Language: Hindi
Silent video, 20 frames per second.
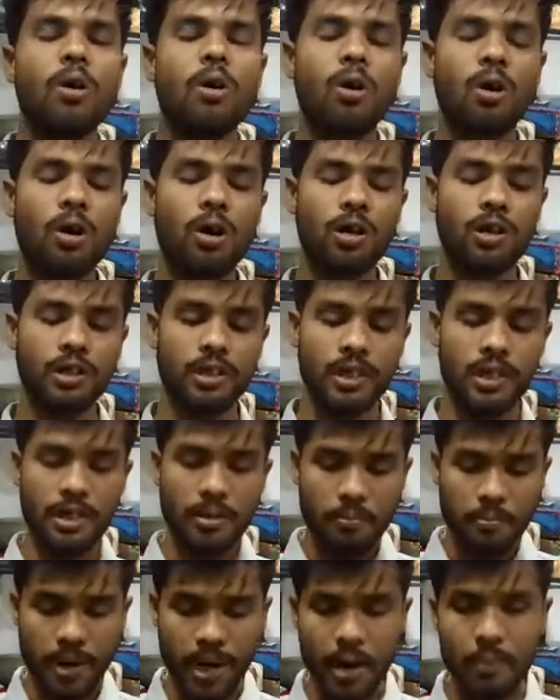और
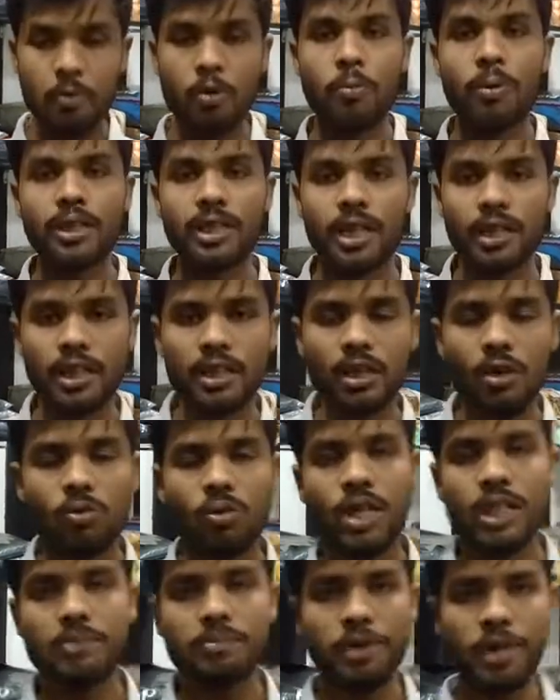मैं आपको बताता
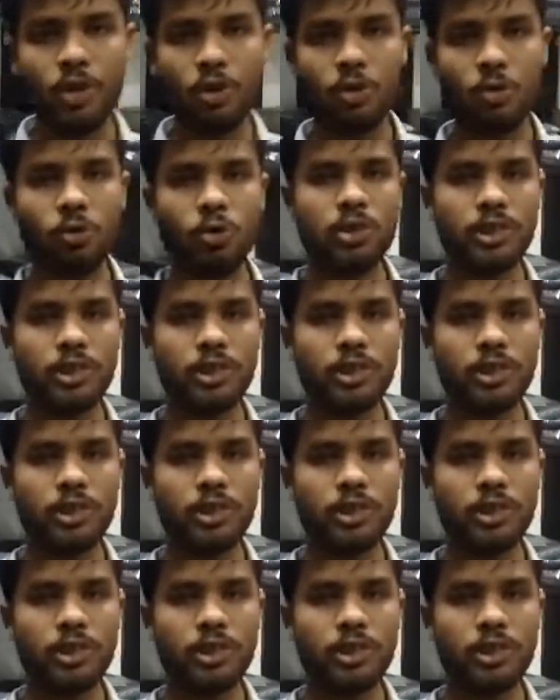जाऊँगा इस वीडियो को